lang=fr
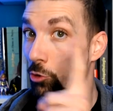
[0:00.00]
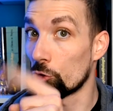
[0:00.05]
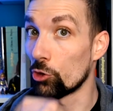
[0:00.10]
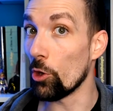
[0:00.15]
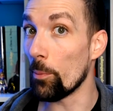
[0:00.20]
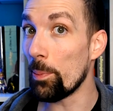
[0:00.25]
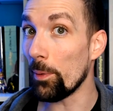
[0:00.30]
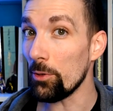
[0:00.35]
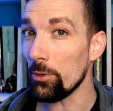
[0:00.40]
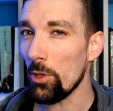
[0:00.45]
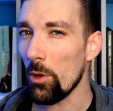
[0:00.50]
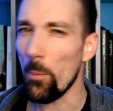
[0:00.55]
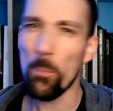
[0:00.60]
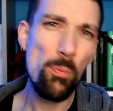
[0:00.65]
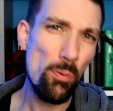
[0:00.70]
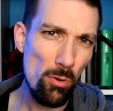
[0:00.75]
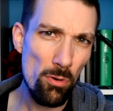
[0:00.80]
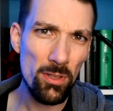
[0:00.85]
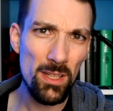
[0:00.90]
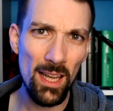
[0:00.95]
Cependant,
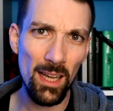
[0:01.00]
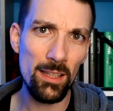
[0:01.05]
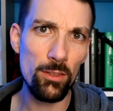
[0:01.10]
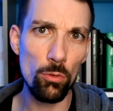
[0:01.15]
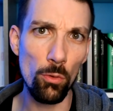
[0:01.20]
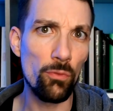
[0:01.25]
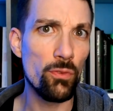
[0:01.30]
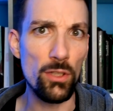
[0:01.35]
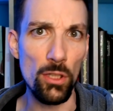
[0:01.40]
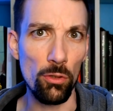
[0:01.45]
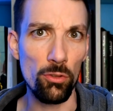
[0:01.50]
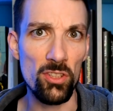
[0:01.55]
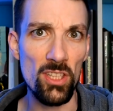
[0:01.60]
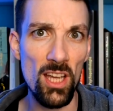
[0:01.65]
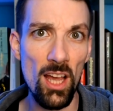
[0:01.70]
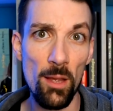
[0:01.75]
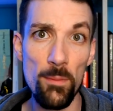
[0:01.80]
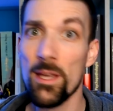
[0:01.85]
pour des raisons financières,